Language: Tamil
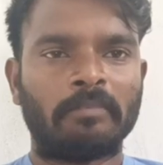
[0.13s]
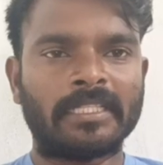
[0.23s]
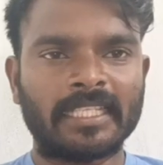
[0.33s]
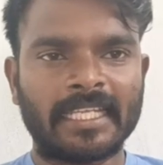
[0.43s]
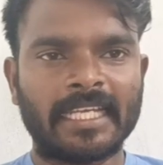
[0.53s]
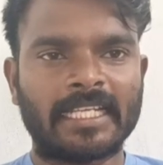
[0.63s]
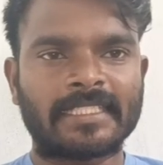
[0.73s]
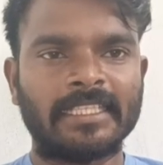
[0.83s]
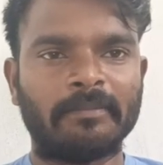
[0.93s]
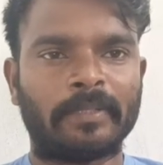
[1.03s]
பத்திரிகையாளர்
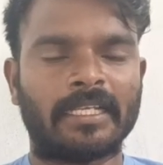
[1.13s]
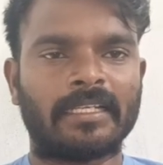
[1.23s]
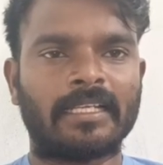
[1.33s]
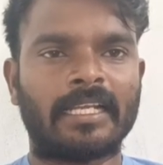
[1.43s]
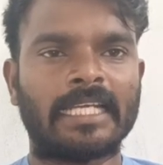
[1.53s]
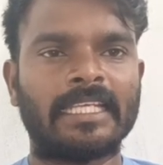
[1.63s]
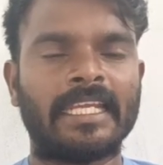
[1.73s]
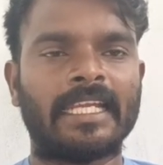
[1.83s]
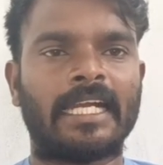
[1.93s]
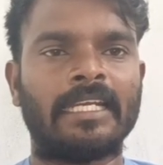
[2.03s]
சந்திப்பில்
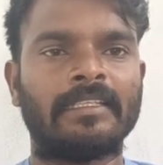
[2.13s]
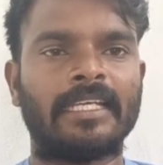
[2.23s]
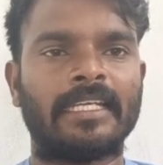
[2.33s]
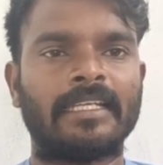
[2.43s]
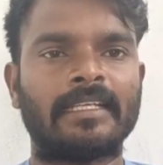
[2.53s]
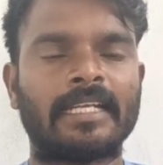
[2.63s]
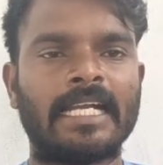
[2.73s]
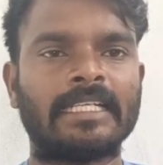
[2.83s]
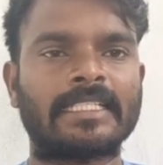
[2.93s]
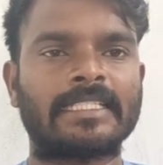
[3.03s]
கதறி அழுத
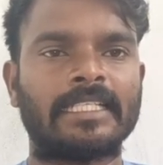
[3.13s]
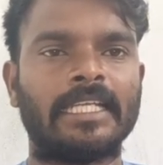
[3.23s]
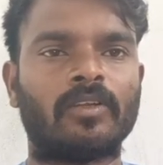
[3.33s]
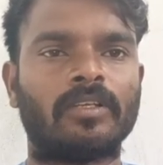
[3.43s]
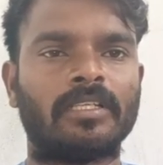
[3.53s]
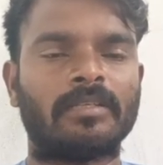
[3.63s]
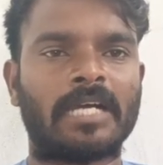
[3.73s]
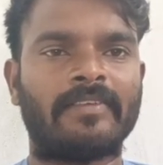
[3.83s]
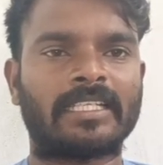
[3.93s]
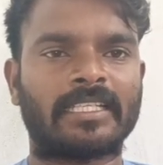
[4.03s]
காங்கிரஸ் ஈரோடு
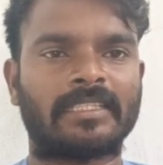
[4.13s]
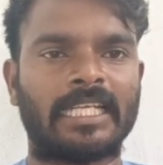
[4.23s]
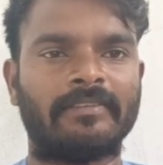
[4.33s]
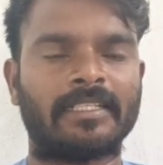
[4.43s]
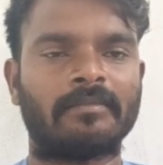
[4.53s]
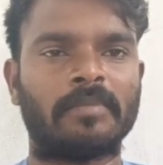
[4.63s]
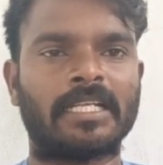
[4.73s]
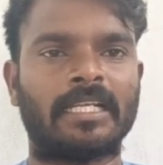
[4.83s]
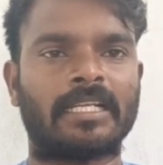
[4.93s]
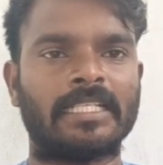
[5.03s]
மாவட்ட தலைவர்
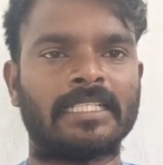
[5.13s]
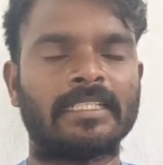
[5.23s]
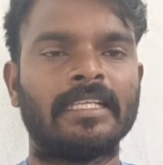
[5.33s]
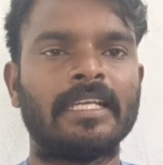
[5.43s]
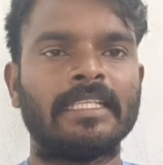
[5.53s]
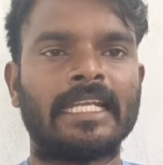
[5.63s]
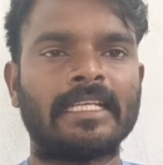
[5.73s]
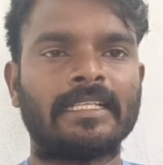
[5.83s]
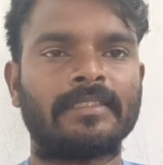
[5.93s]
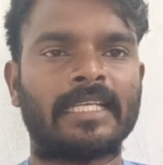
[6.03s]
மக்கள் ராஜன்
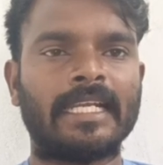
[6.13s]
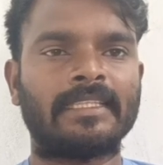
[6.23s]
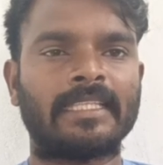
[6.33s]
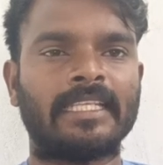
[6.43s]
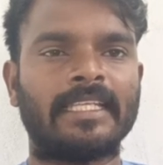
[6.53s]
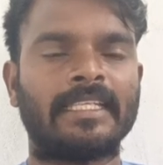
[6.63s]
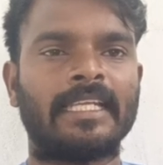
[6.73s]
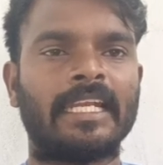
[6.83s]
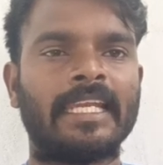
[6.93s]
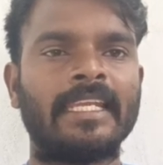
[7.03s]
எனக்கு தாய் தந்தை
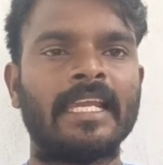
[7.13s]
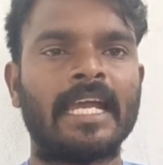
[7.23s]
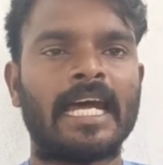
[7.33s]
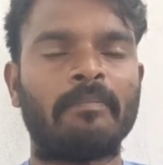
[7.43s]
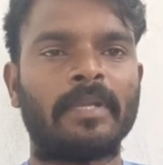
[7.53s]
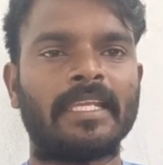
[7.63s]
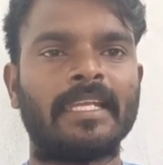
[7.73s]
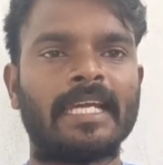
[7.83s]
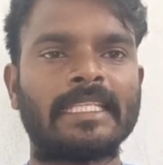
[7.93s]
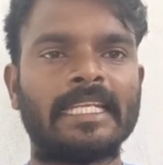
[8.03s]
இல்லை அப்படி
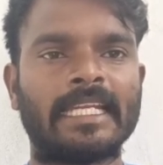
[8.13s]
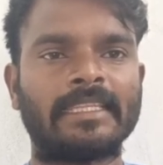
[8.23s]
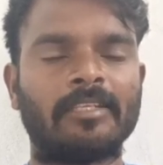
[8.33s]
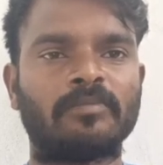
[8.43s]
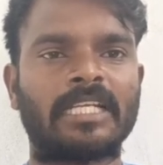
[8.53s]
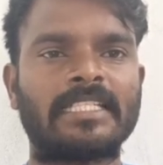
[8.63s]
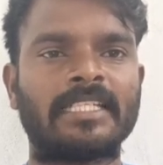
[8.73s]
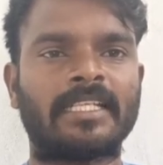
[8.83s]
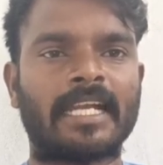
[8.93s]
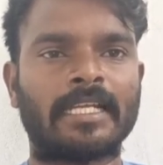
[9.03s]
இல்லாத நேரத்திலும்
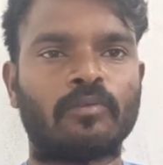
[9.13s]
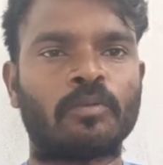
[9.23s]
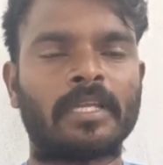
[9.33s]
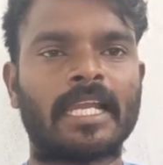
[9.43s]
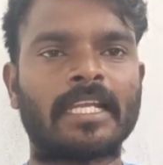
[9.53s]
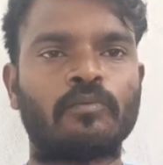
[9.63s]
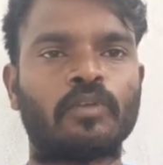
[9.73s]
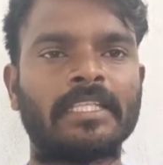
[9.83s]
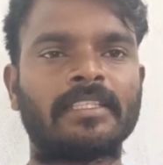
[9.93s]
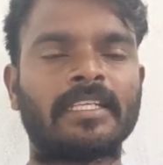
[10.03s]
கட்சிக்காக உண்மையாக
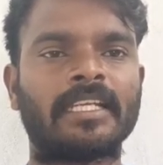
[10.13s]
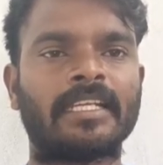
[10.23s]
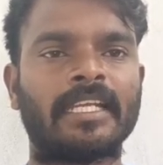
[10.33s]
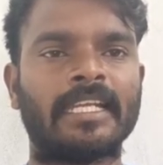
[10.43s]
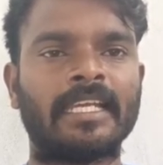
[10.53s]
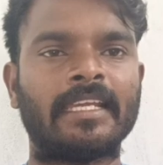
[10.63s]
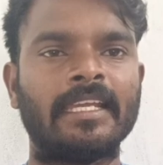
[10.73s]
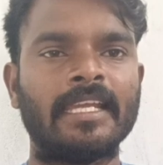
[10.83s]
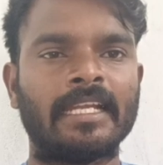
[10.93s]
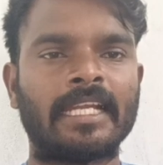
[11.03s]
உழைத்திருக்கின்றேன் என
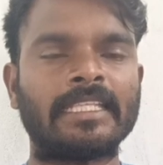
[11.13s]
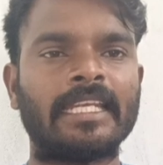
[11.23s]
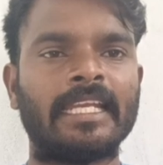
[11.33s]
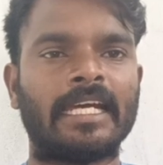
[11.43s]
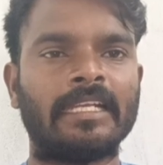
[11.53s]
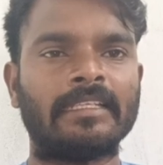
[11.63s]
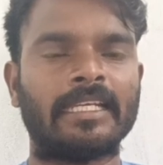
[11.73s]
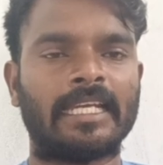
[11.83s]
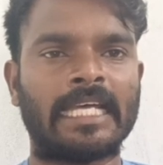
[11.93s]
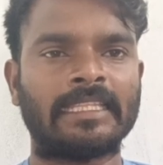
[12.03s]
கதறி அழுத
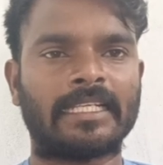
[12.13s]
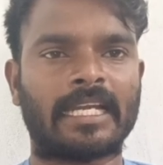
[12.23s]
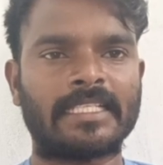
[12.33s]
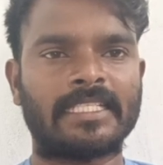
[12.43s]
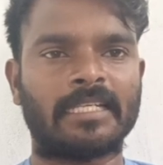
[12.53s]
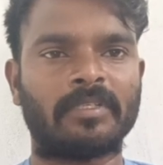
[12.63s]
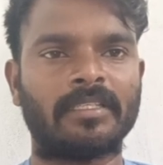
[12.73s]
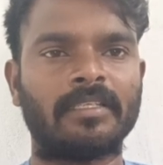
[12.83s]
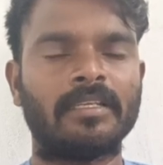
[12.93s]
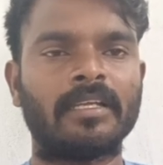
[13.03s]
அந்த காட்சி என்பது
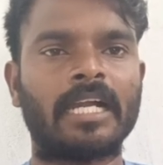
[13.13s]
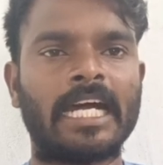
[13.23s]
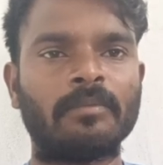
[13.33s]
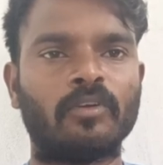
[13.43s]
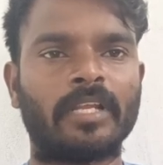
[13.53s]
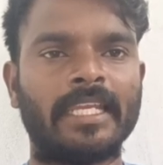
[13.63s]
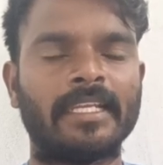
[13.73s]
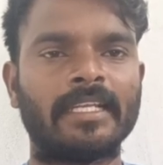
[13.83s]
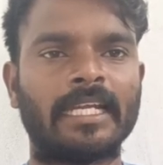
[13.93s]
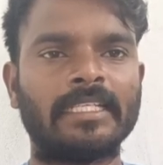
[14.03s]
காண்போரை
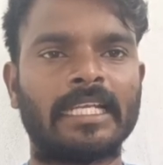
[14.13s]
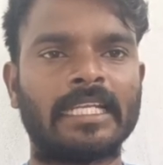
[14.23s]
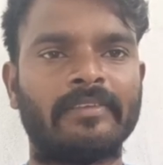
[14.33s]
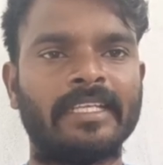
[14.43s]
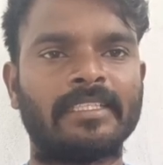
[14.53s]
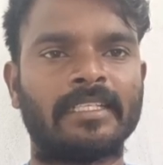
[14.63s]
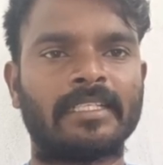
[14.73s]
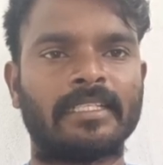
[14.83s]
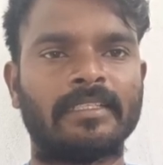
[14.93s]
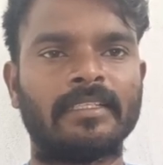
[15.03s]
கண்கலங்க
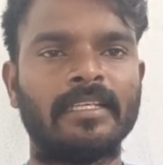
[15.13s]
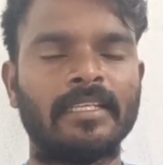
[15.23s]
வைத்திருக்கின்றது